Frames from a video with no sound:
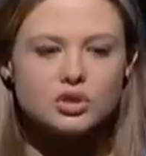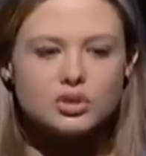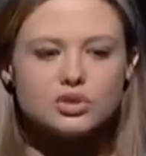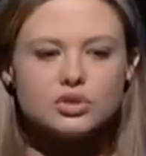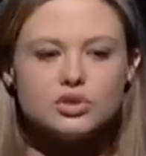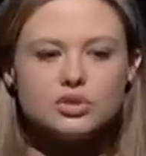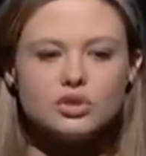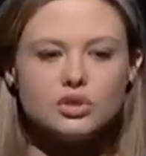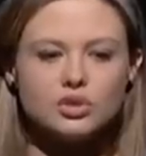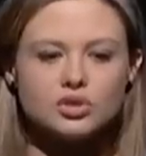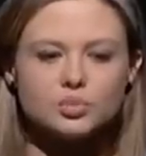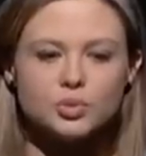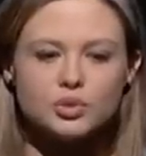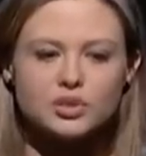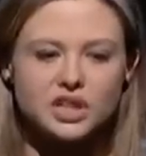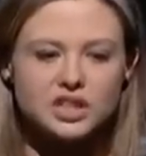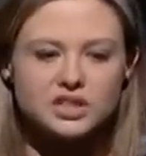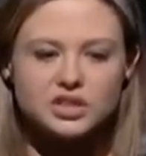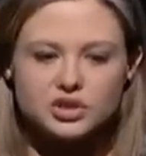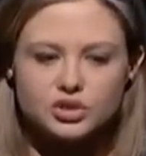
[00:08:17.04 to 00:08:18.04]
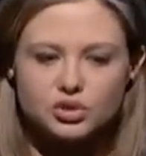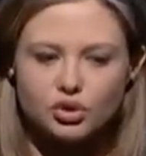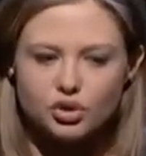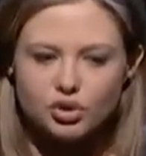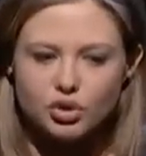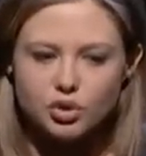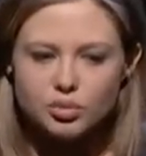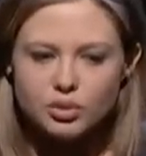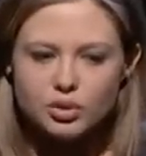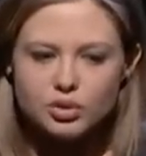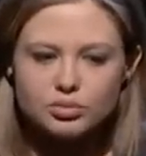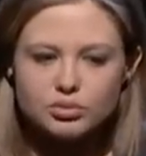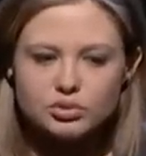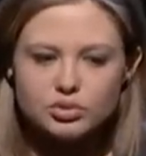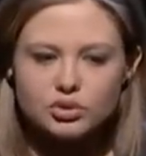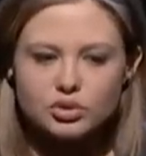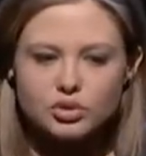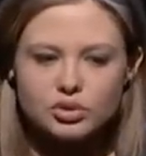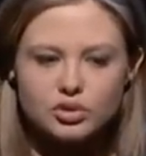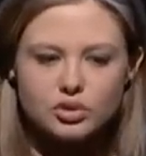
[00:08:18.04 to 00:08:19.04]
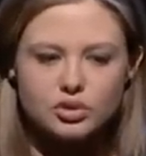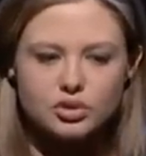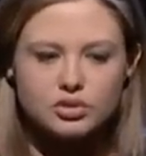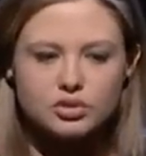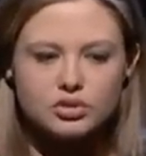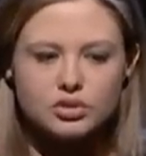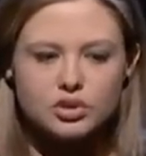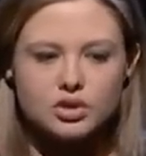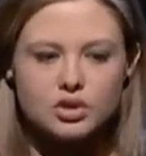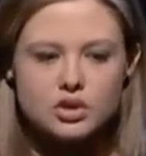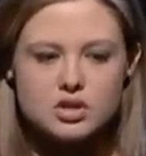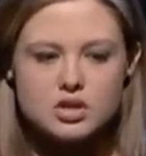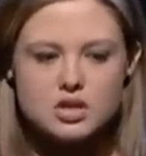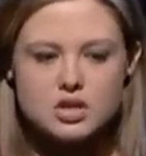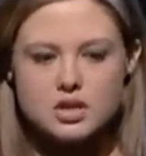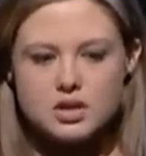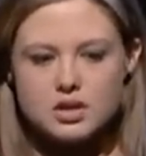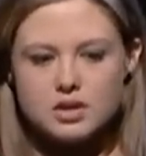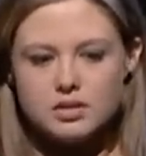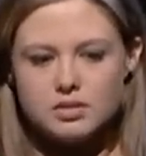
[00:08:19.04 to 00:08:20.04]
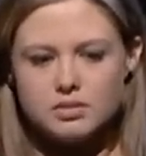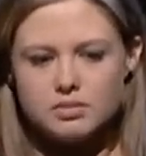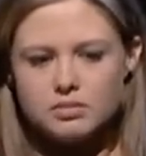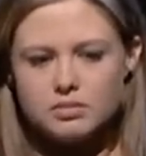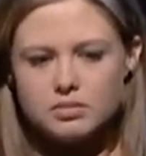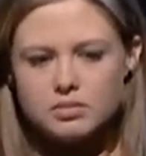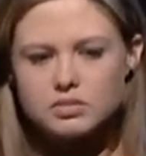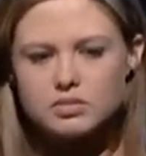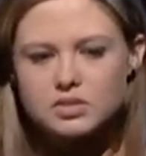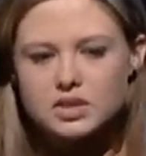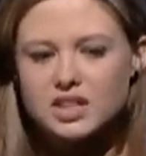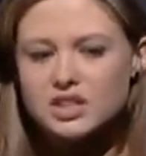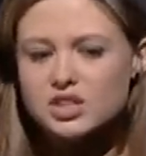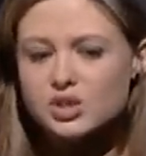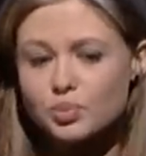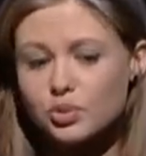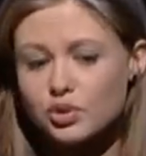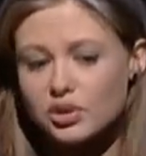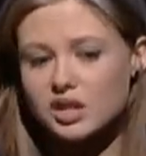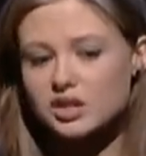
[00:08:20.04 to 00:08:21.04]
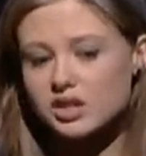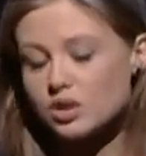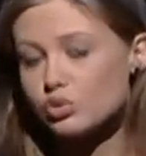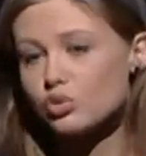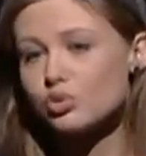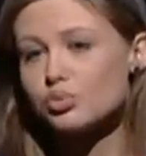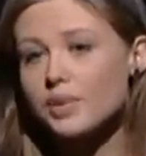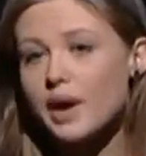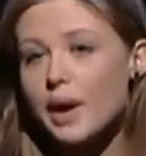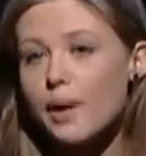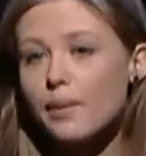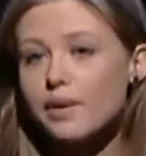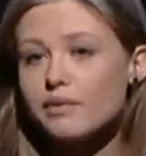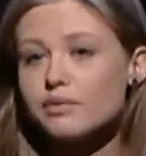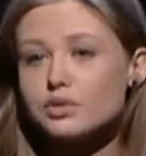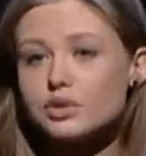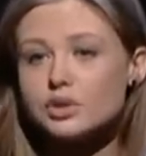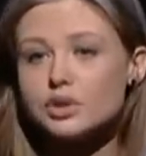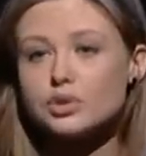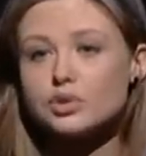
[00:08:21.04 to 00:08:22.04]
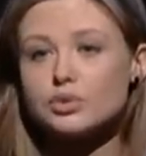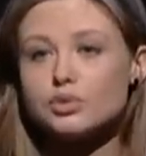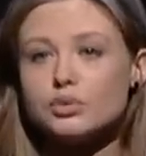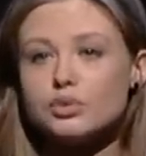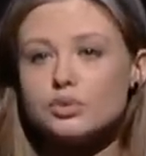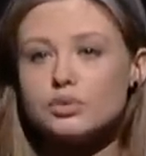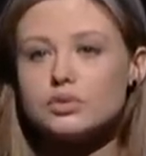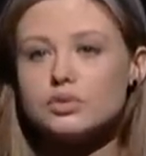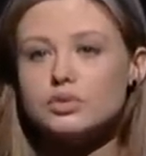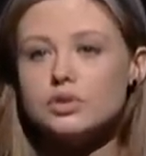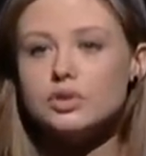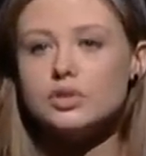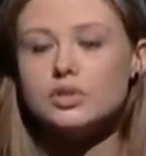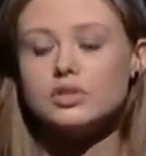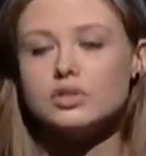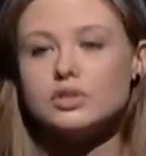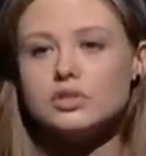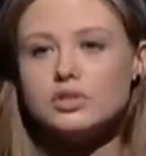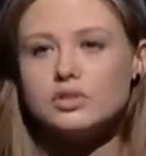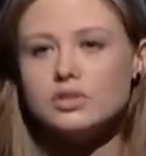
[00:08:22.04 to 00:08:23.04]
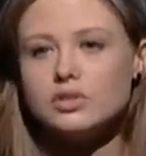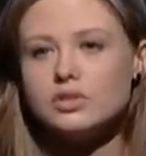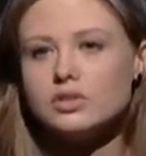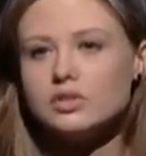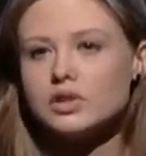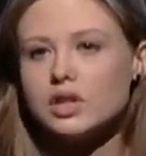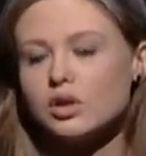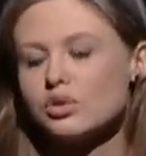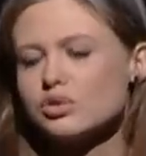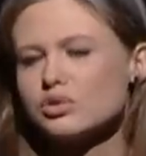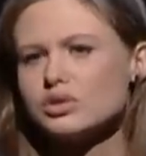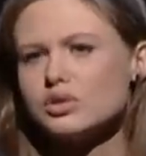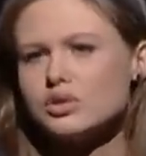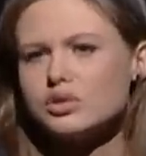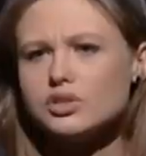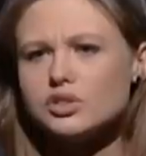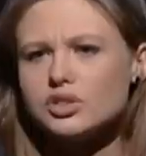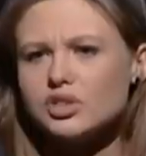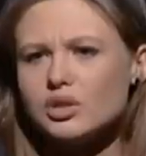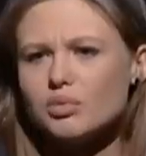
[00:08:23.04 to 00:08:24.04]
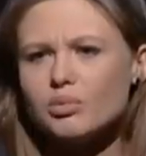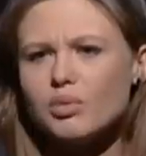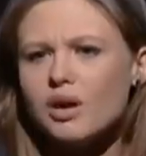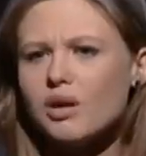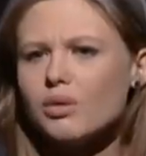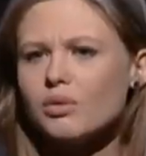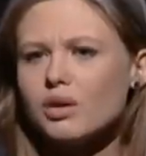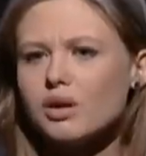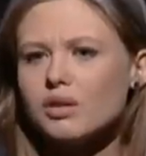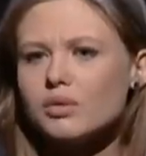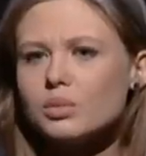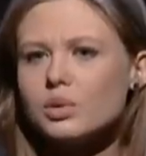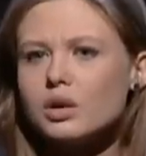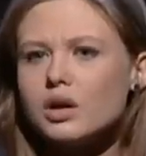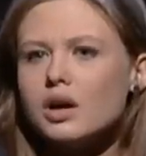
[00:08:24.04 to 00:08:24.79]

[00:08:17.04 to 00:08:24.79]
chodzi o spotkanie z chorobą, to takie spotkania już miałam w życiu i, i jakoś nigdy I się nie bałam.